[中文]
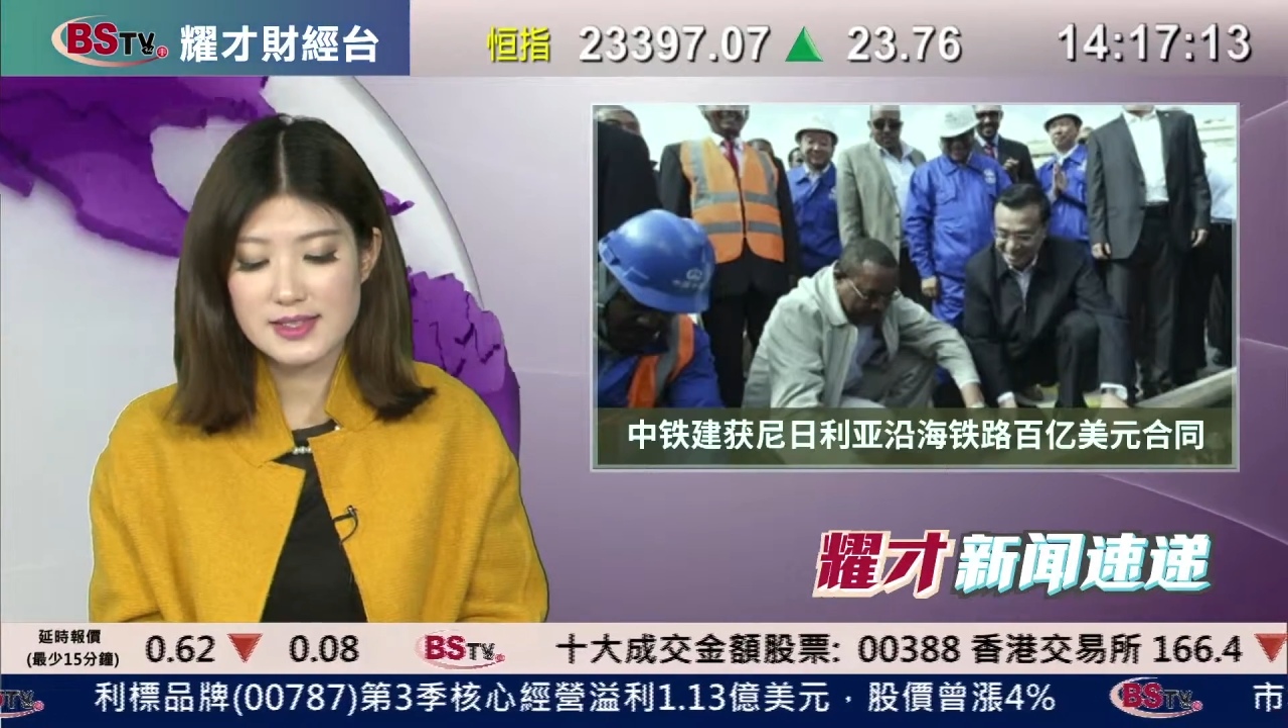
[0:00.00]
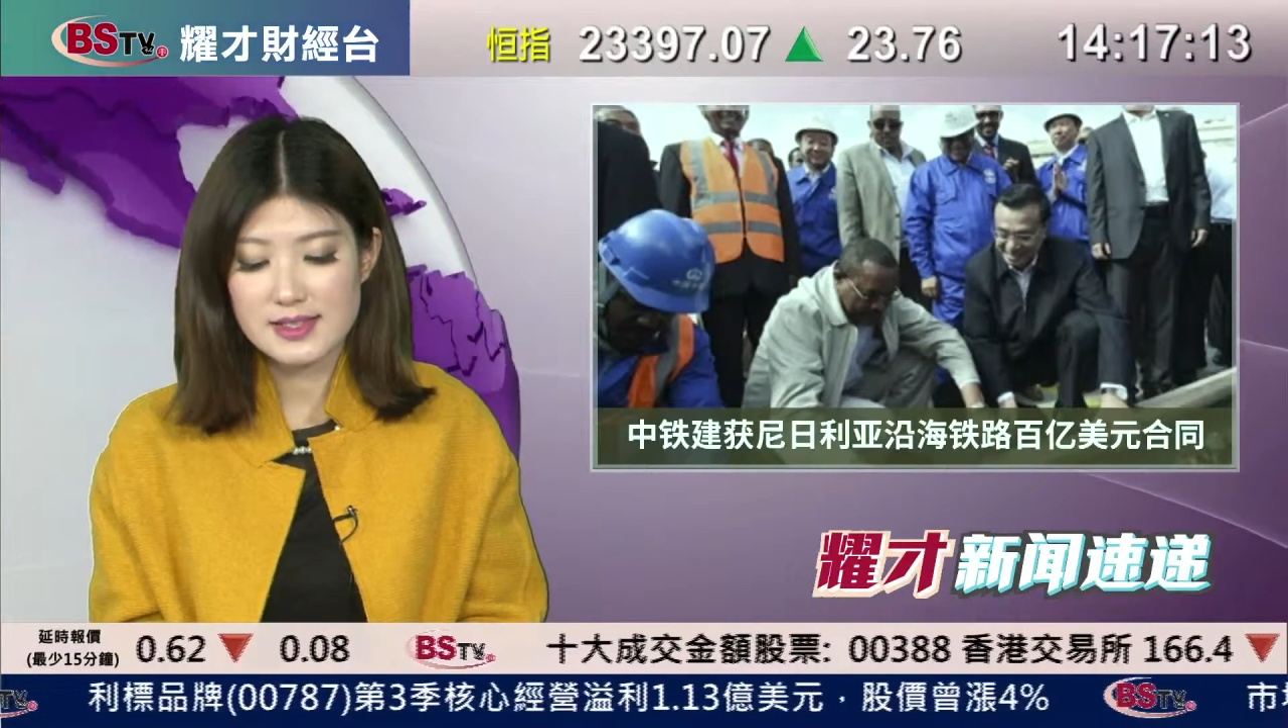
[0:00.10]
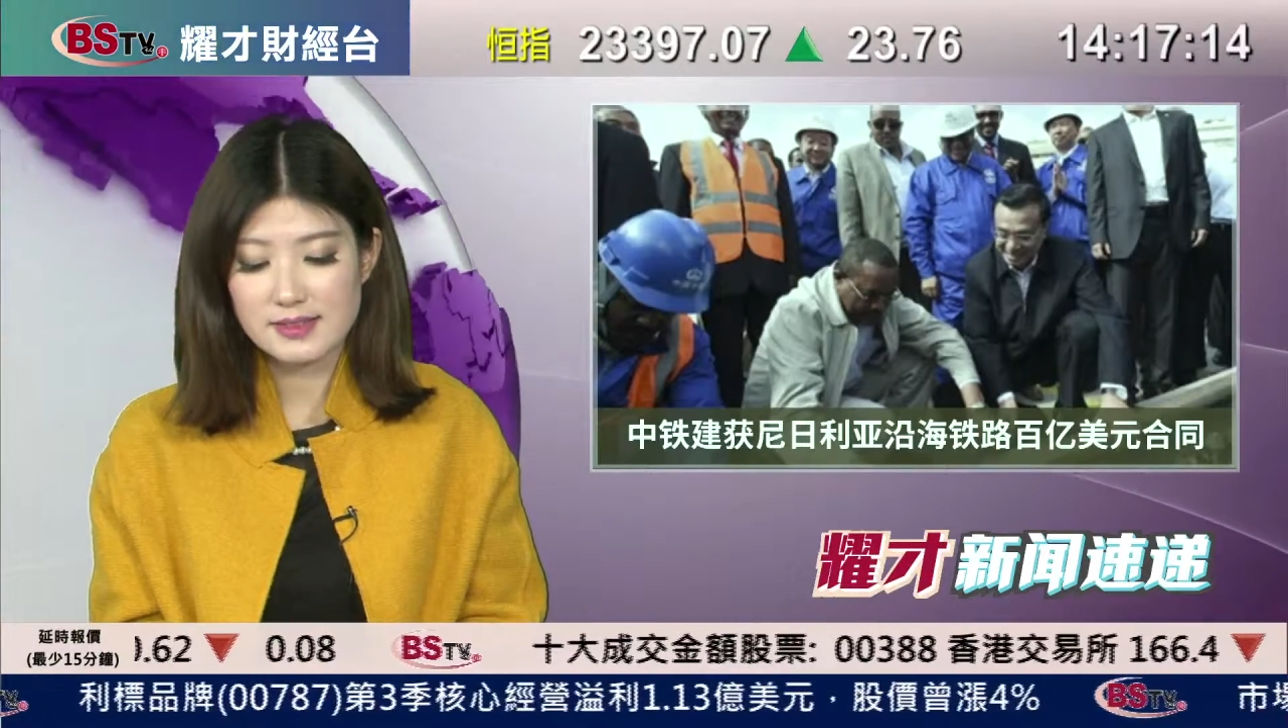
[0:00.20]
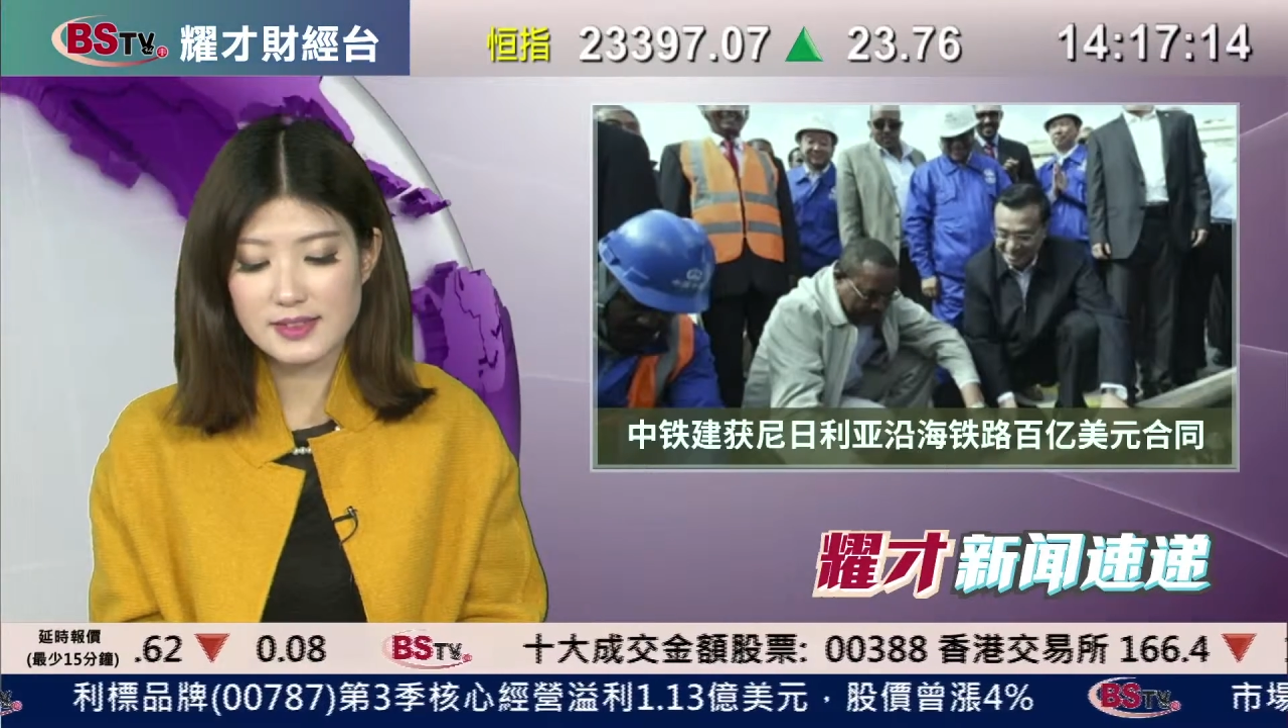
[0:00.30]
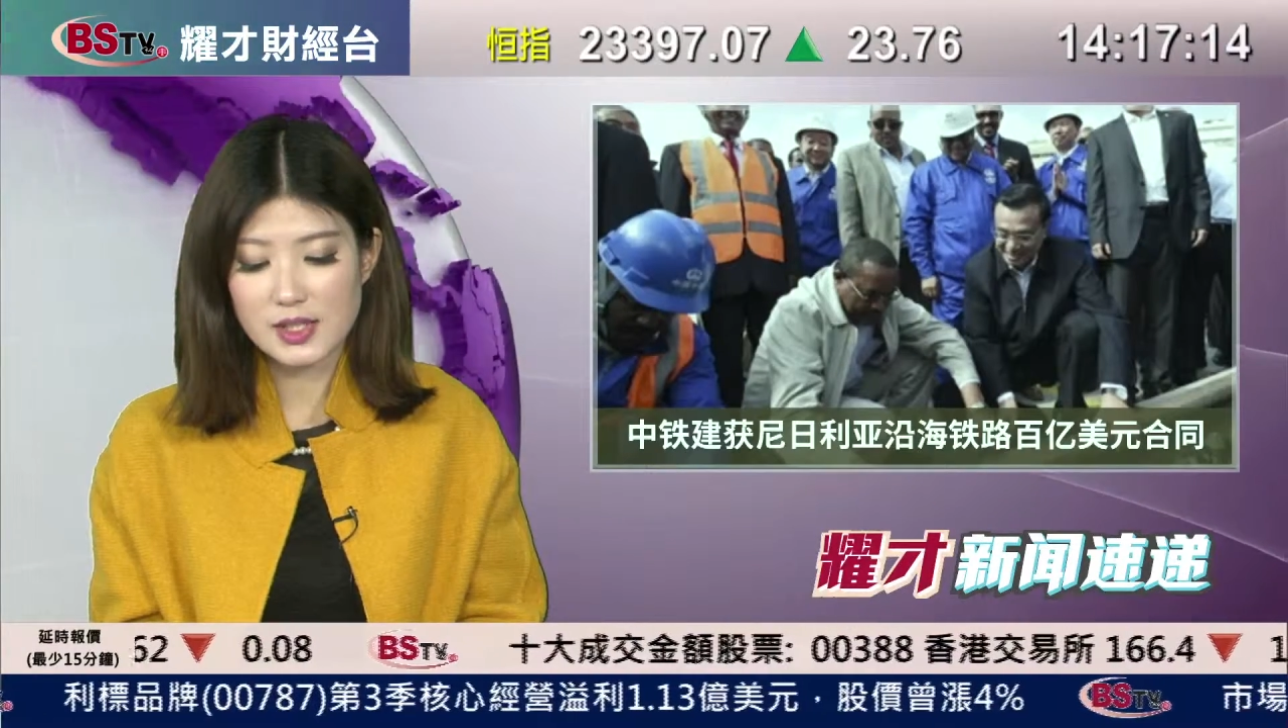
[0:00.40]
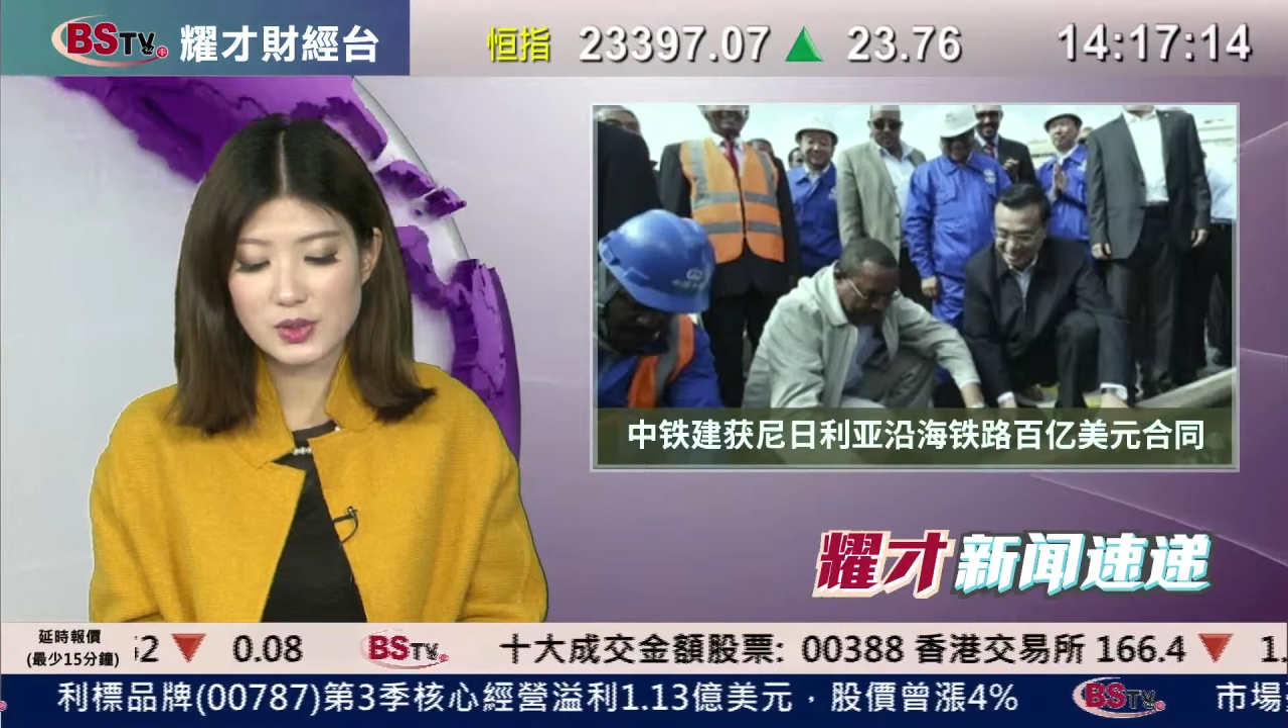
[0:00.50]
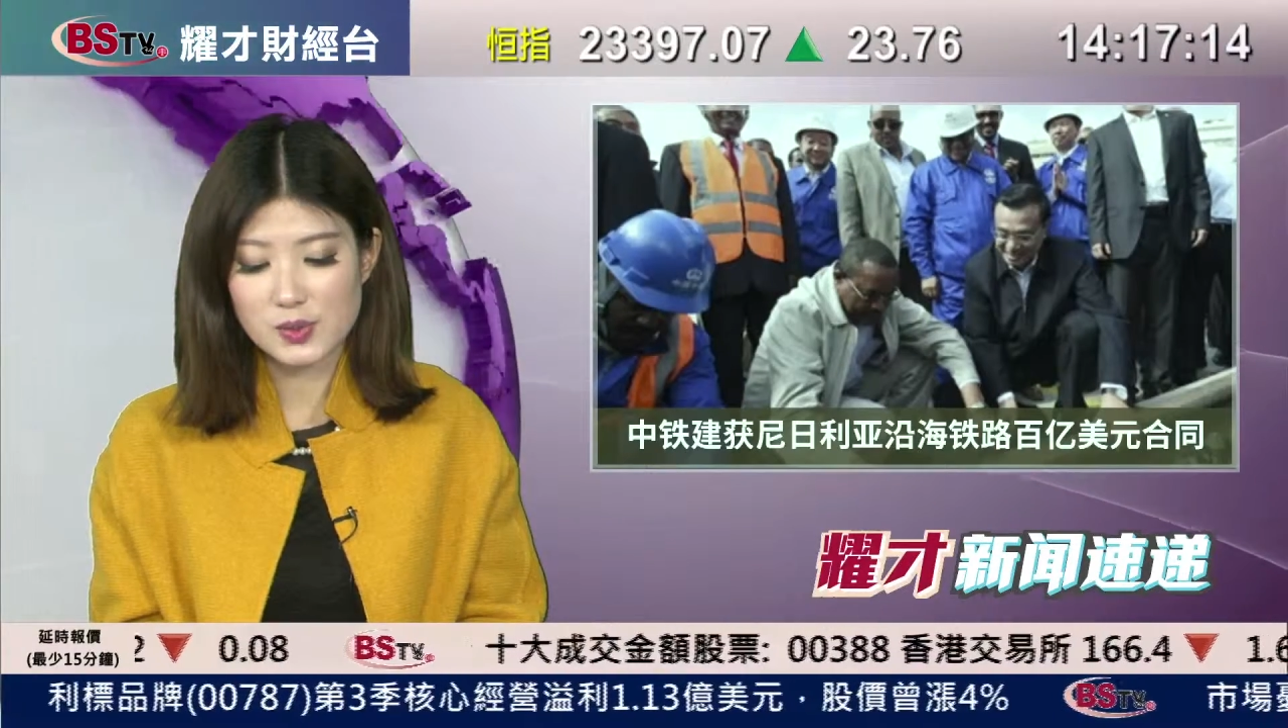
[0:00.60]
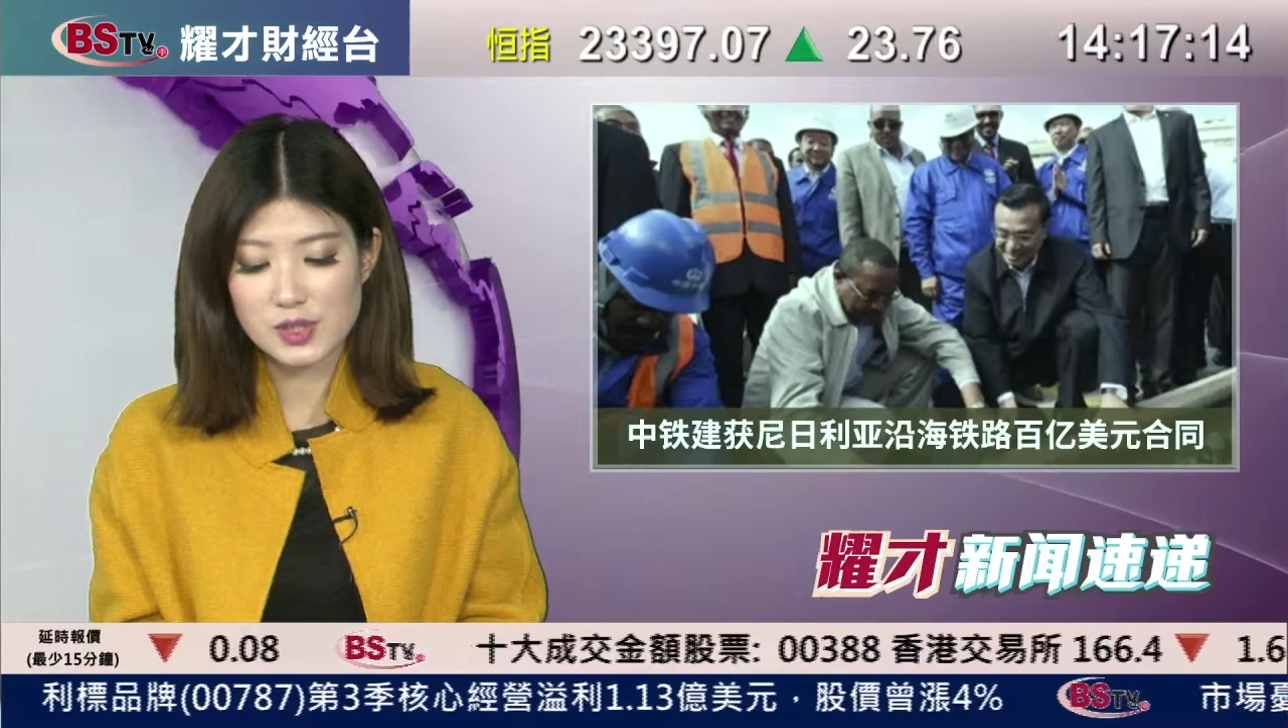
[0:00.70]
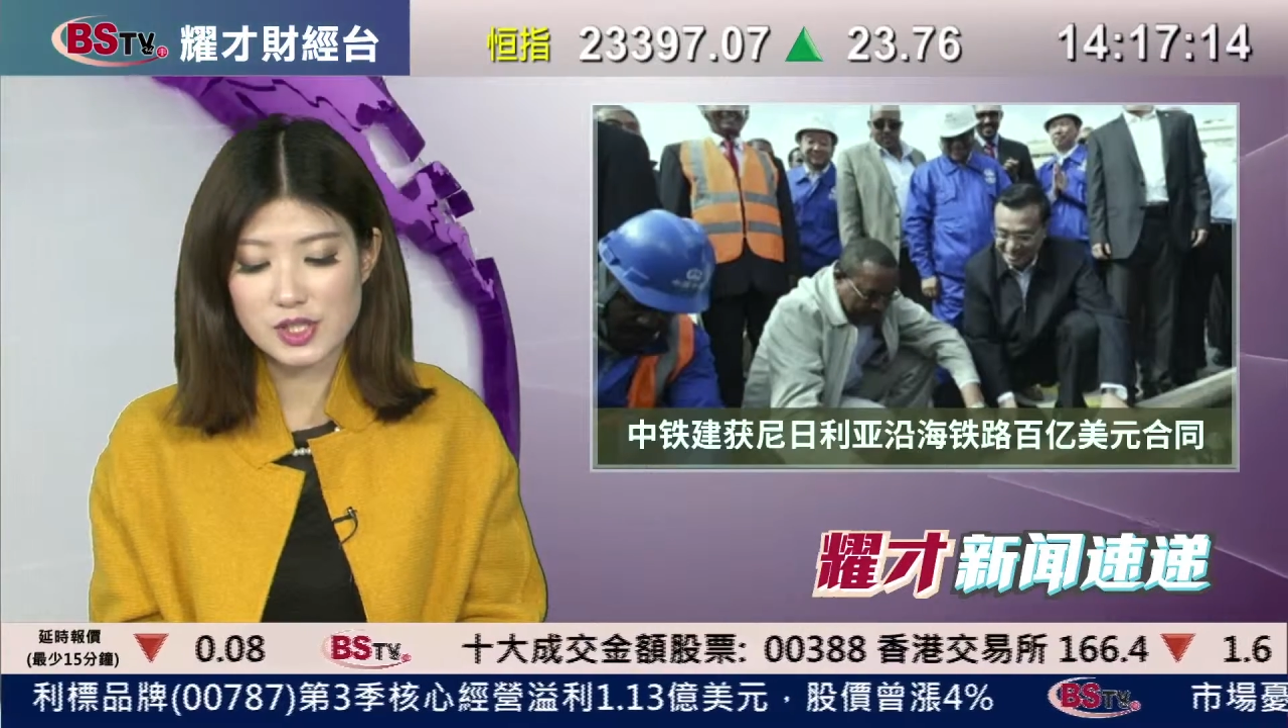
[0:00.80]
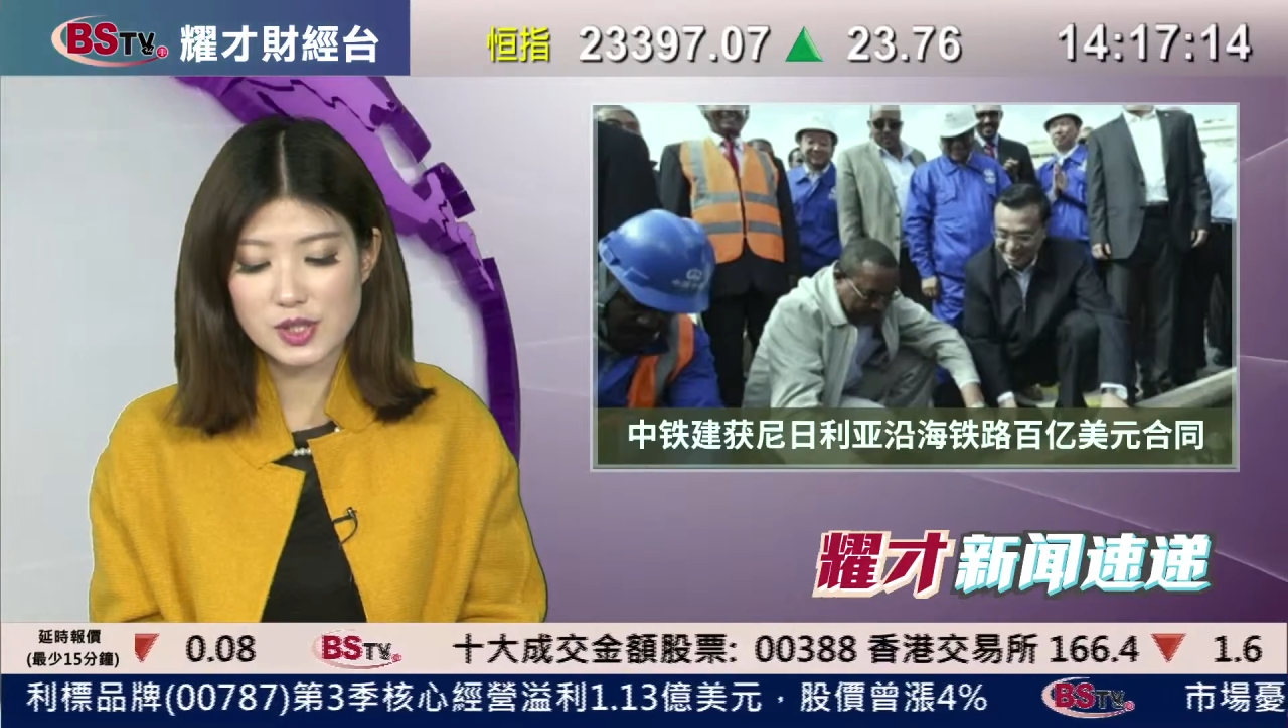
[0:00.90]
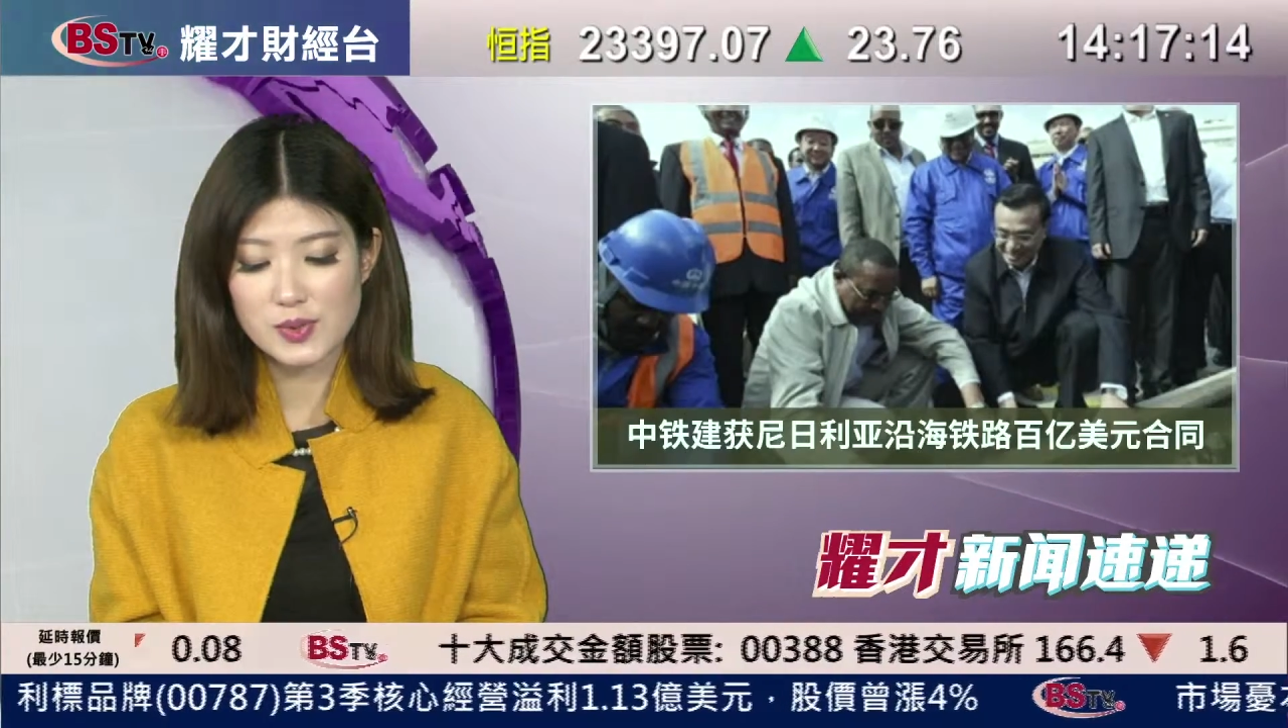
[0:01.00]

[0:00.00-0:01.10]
将带动施